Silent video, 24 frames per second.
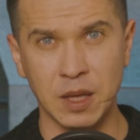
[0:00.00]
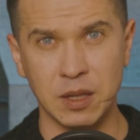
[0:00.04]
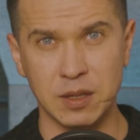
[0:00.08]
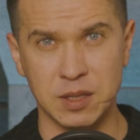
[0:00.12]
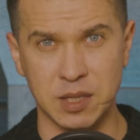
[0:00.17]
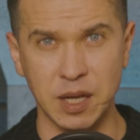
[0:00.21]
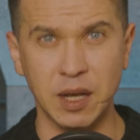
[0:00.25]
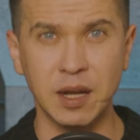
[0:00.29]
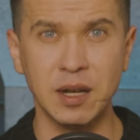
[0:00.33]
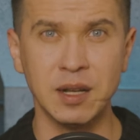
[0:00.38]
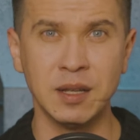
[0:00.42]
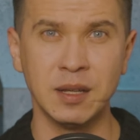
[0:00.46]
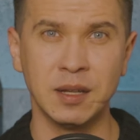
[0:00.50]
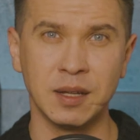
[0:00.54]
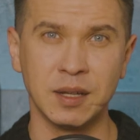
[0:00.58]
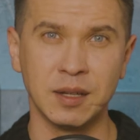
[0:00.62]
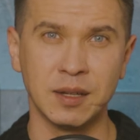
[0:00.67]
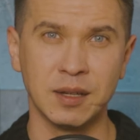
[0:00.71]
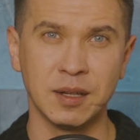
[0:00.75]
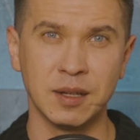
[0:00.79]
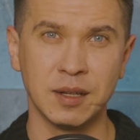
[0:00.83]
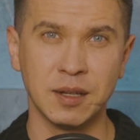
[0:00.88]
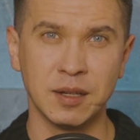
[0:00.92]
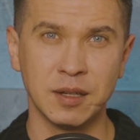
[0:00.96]
Cel
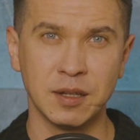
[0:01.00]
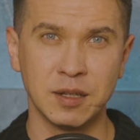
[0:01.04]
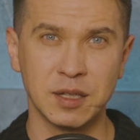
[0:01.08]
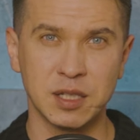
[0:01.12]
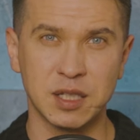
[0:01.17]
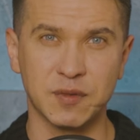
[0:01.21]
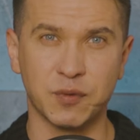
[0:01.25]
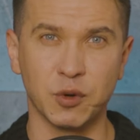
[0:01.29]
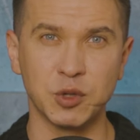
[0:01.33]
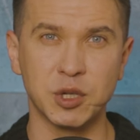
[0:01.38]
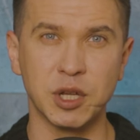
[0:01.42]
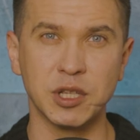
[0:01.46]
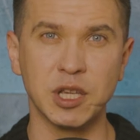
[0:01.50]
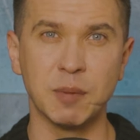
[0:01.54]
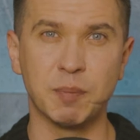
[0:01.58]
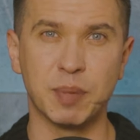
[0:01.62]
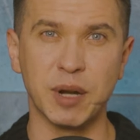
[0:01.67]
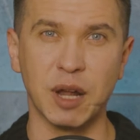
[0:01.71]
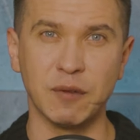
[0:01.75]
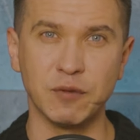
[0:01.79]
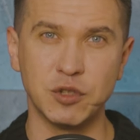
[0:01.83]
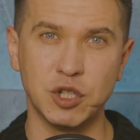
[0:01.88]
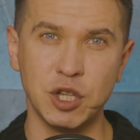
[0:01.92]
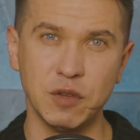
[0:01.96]
stworzenie
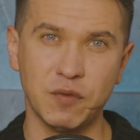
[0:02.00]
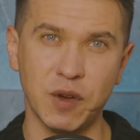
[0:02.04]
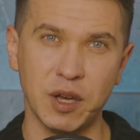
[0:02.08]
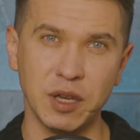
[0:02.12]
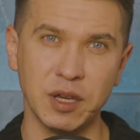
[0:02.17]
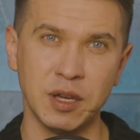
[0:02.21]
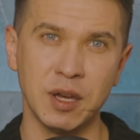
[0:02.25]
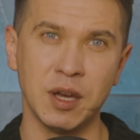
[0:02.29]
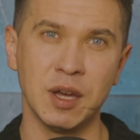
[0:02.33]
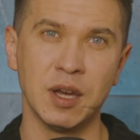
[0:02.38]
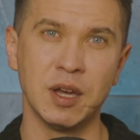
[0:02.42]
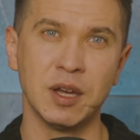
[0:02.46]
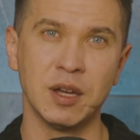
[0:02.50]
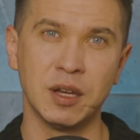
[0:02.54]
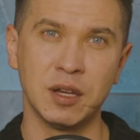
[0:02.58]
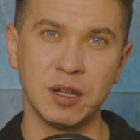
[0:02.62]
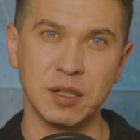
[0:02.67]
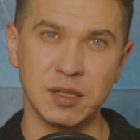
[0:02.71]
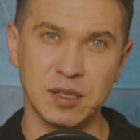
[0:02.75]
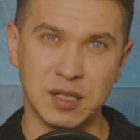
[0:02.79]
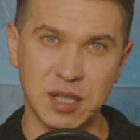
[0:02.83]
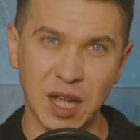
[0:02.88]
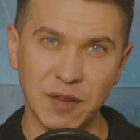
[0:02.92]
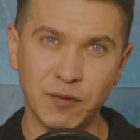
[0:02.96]
prawdziwej,
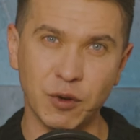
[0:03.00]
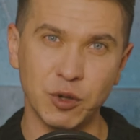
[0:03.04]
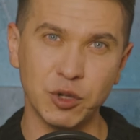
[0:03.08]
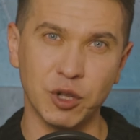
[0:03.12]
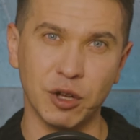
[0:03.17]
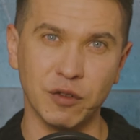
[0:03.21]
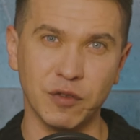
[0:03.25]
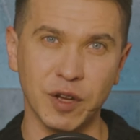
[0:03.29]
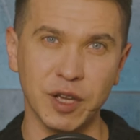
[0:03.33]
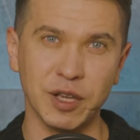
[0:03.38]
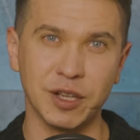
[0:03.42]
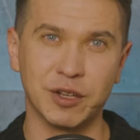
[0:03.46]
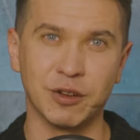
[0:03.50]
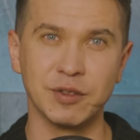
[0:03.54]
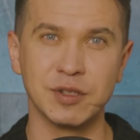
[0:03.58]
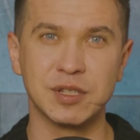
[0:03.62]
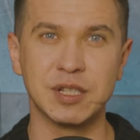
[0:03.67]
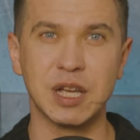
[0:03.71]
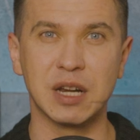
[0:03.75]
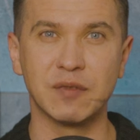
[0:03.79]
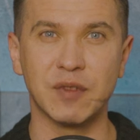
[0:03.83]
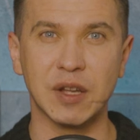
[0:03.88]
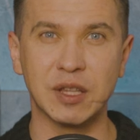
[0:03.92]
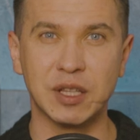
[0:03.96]
zawodowej,
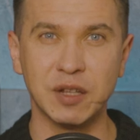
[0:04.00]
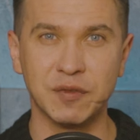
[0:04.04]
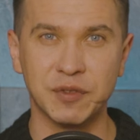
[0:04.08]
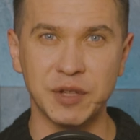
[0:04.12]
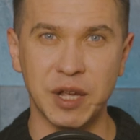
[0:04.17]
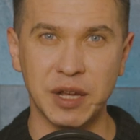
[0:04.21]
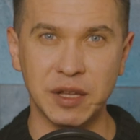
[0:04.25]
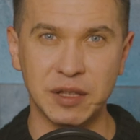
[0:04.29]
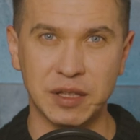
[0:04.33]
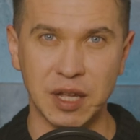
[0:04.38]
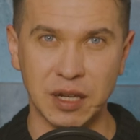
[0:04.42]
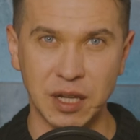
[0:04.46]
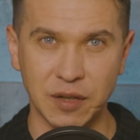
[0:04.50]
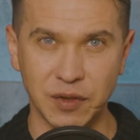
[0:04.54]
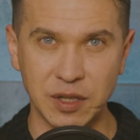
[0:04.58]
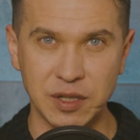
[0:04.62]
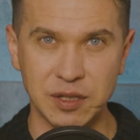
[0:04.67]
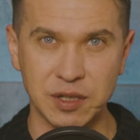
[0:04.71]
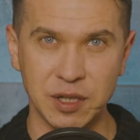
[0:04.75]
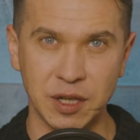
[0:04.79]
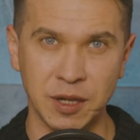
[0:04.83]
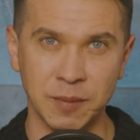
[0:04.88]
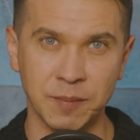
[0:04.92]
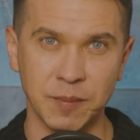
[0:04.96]
konserwatywnej
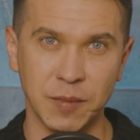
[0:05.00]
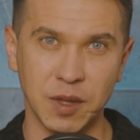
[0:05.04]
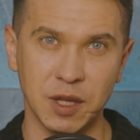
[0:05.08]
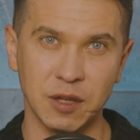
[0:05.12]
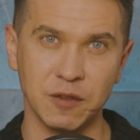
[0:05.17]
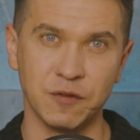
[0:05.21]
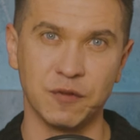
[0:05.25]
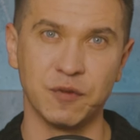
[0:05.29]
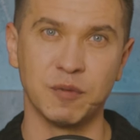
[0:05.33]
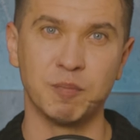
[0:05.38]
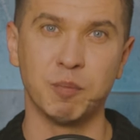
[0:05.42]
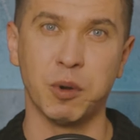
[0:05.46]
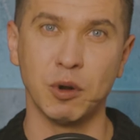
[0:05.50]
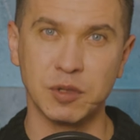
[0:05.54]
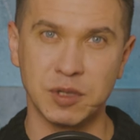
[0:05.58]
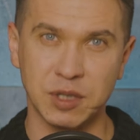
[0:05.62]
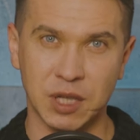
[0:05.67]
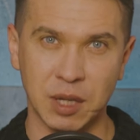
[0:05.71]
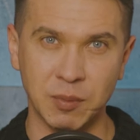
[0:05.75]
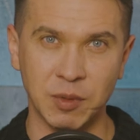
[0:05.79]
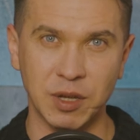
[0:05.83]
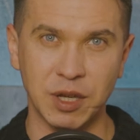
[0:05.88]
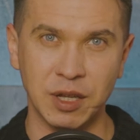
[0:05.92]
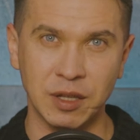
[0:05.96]
telewizji w
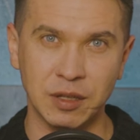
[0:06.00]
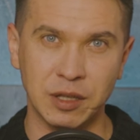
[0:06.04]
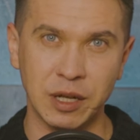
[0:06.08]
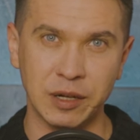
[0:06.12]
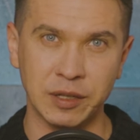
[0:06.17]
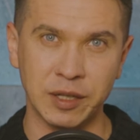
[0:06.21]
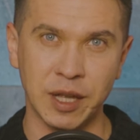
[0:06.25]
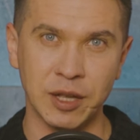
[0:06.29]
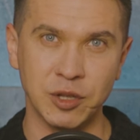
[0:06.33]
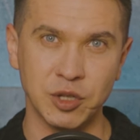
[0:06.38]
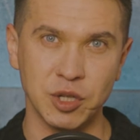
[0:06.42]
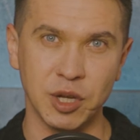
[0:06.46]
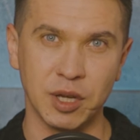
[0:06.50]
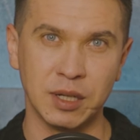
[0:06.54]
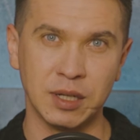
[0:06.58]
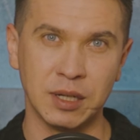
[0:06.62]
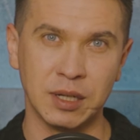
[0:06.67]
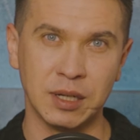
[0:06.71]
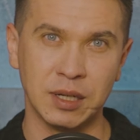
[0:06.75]
polskim internecie.